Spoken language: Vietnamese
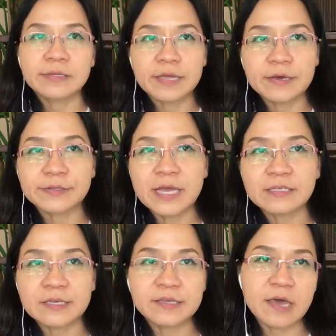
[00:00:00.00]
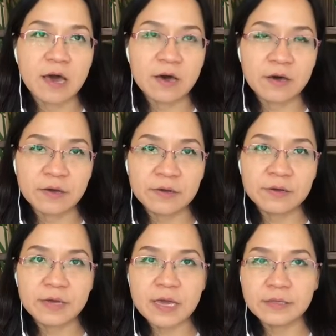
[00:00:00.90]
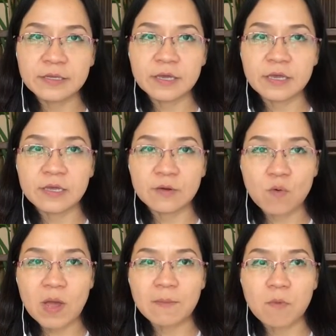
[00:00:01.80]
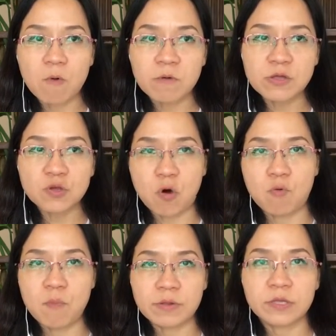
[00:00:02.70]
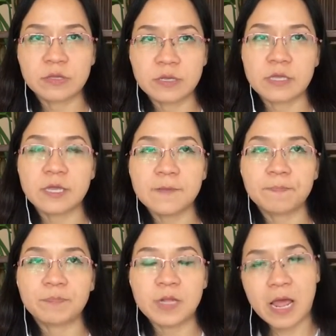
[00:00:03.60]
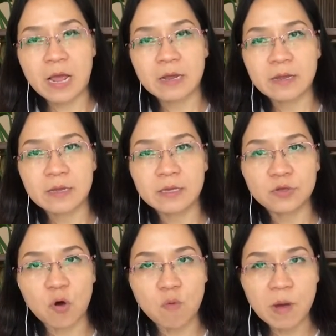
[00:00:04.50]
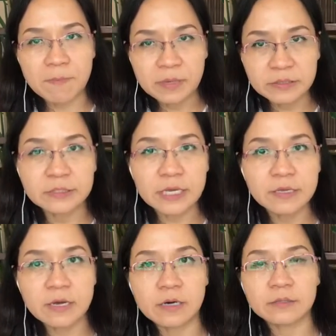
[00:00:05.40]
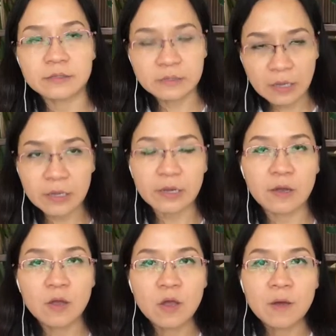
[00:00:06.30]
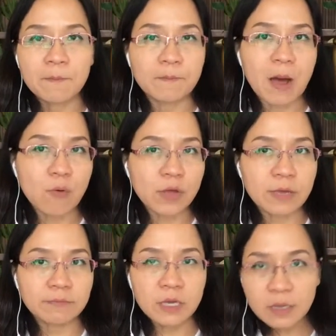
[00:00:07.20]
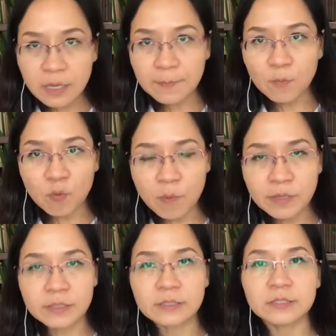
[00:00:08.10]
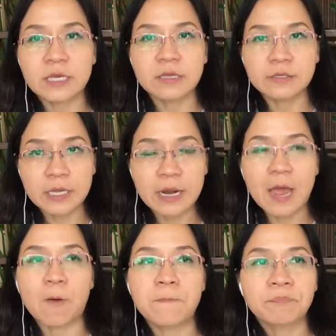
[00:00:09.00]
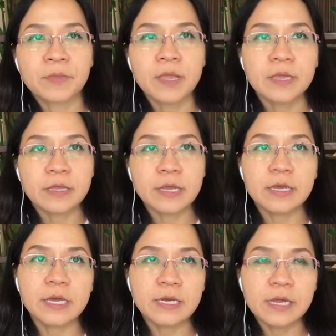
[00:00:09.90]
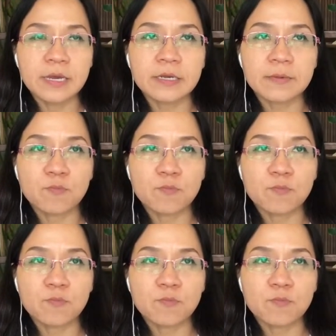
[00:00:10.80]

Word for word: thì người ta sẽ chở các anh chị qua một cái chỗ mịch kế tiếp là cái chỗ mà mình sẽ nhận tiền bảo hiểm thất nghiệp của mình sẽ như thế nào thì khi đến cái